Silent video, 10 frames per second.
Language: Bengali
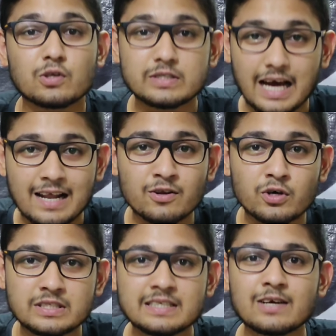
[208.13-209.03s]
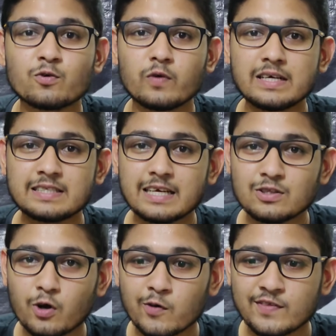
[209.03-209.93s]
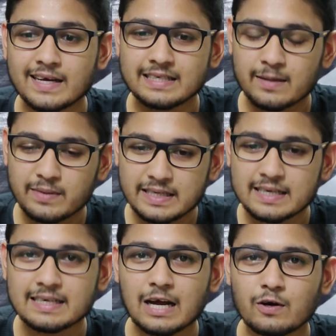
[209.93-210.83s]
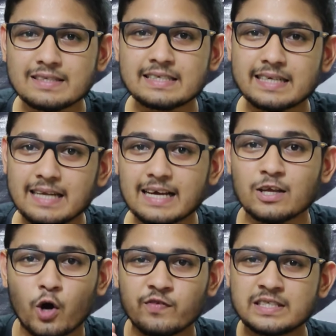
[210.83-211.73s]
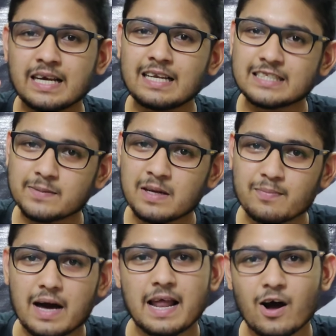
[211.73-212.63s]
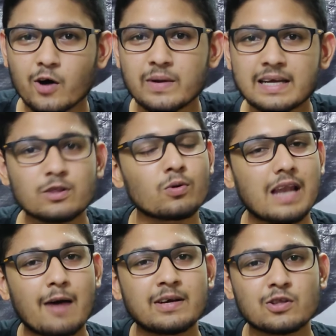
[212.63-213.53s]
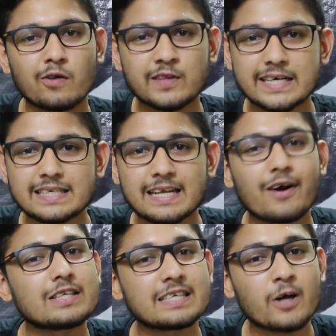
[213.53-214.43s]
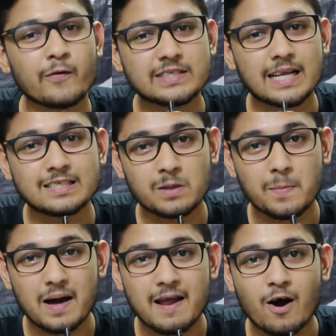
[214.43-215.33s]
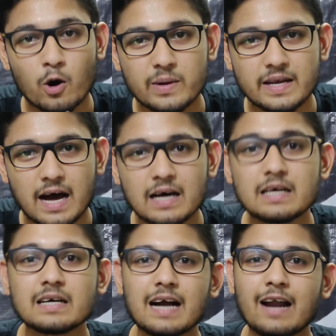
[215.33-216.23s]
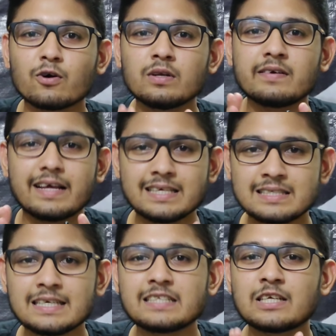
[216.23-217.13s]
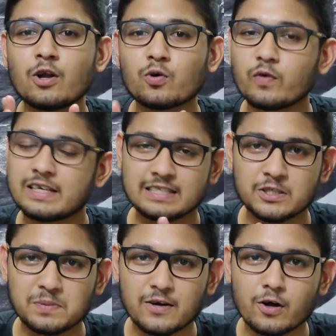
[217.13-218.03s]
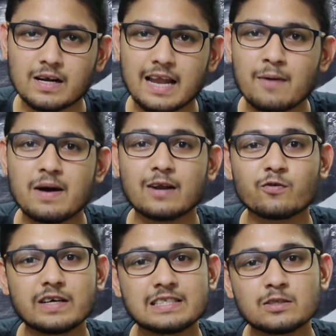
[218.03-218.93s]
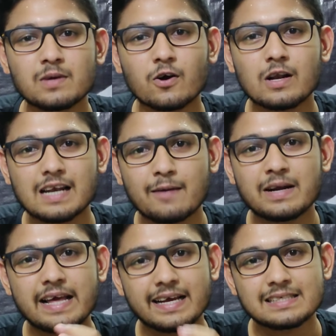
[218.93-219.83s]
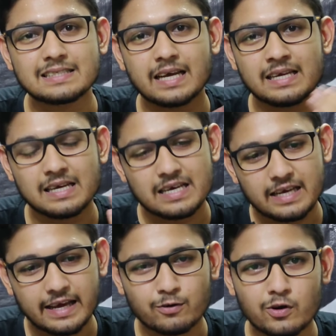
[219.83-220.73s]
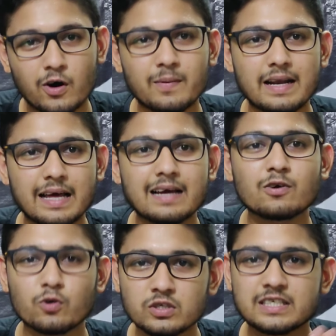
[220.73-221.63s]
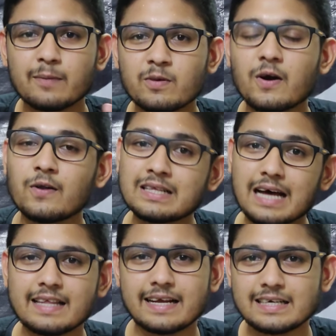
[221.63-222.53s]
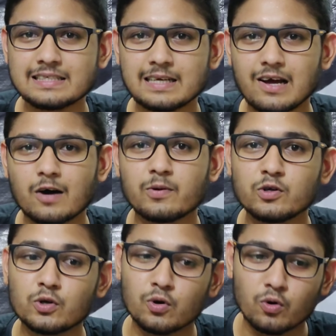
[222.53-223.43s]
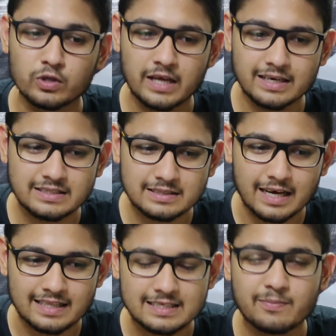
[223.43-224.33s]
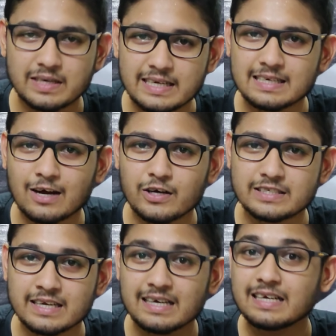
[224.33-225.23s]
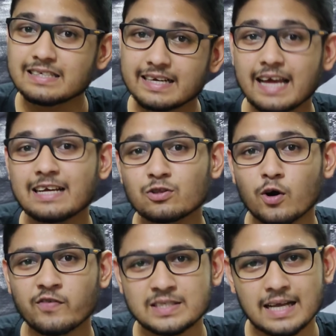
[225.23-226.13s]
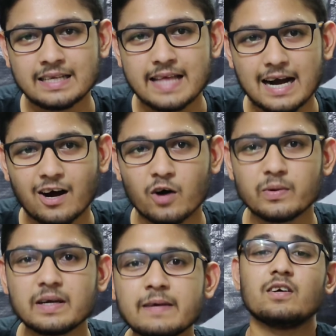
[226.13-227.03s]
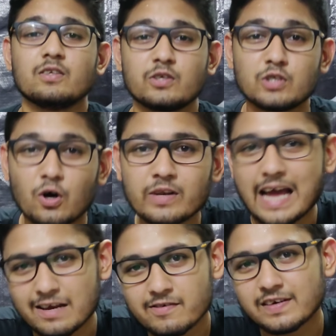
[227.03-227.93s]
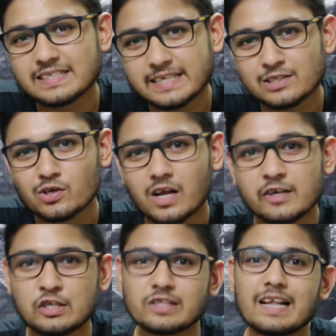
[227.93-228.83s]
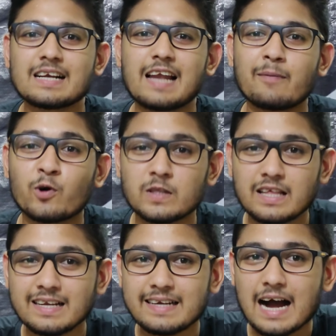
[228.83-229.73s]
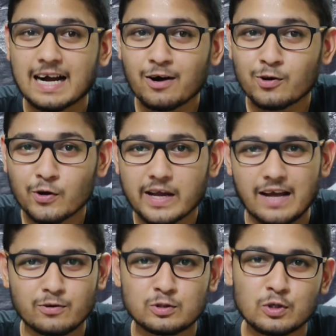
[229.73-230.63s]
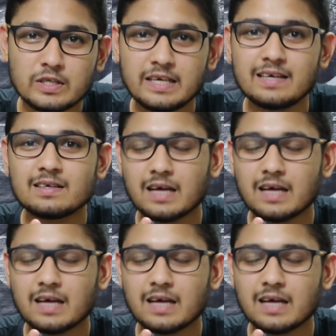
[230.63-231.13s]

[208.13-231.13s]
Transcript: তো জানানো হচ্ছে যে কোয়েসের তরফ থেকে যে মিটিংটা হয়েছে সেটাকেই অফিসিয়াল হিসেবে মানা হবে কিন্তু ক্লাবের তরফ থেকে যেটা হয়েছে সেটা অফিসিয়াল হিসেবে মানা হবে না কারণ রেজিস্টার ছিল কোয়েস ইস্ট বেঙ্গল ক্লাব আর কোয়েস ইস্ট বেঙ্গল ক্লাবের এগেনস্টেই এগুলো মানে কোনো স্টেপ নেওয়া হলে তাদের এগেনস্টে নেওয়া হবে ওই জন্য ওদের সাথে যে মিটিংটা হয়েছে সেটাই কিন্তু অফিসিয়ালি দেখা হবে তো যখন এআইএফএফকে জিজ্ঞেস করা হয়েছিল তাহলে ক্লাব কর্তাদের ডাকা হলো কেন যদি